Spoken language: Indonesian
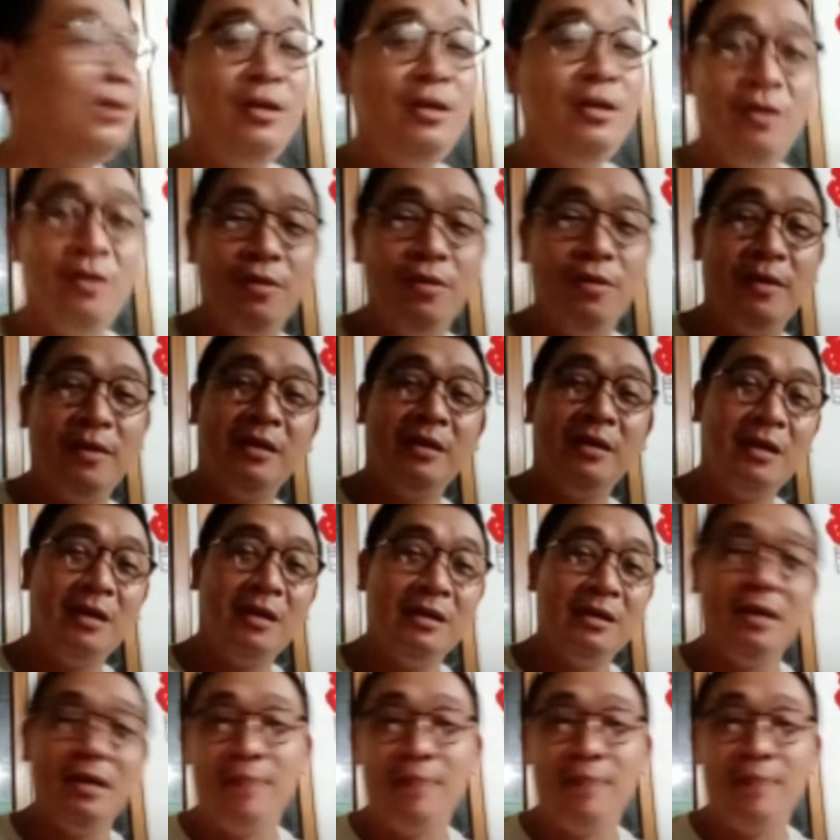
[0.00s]
Bukti dong
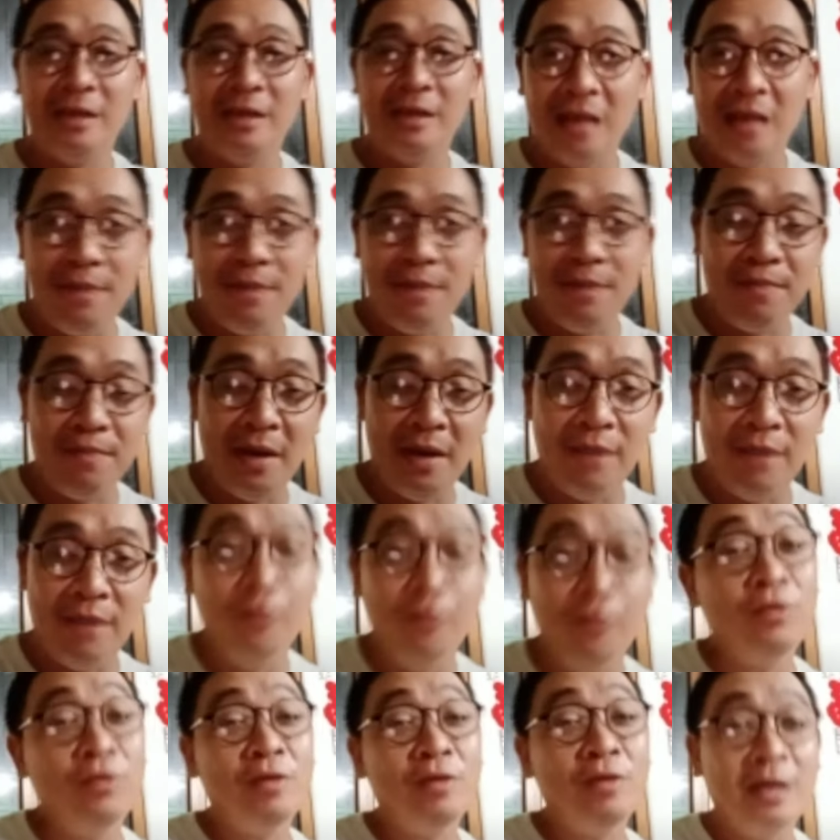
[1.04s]
mana
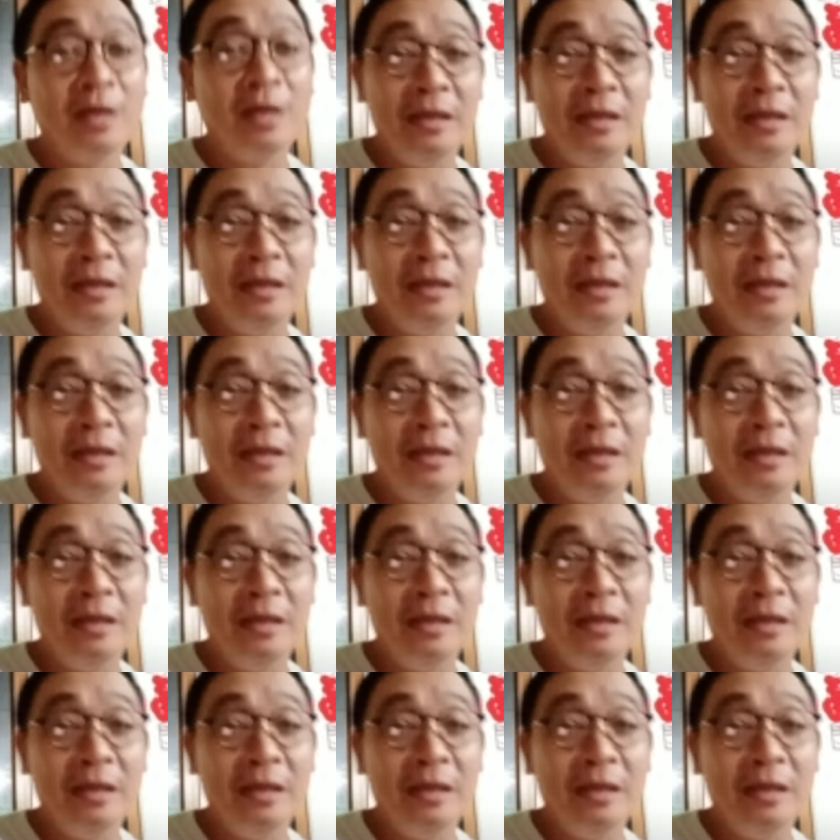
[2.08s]
siapa-siapa.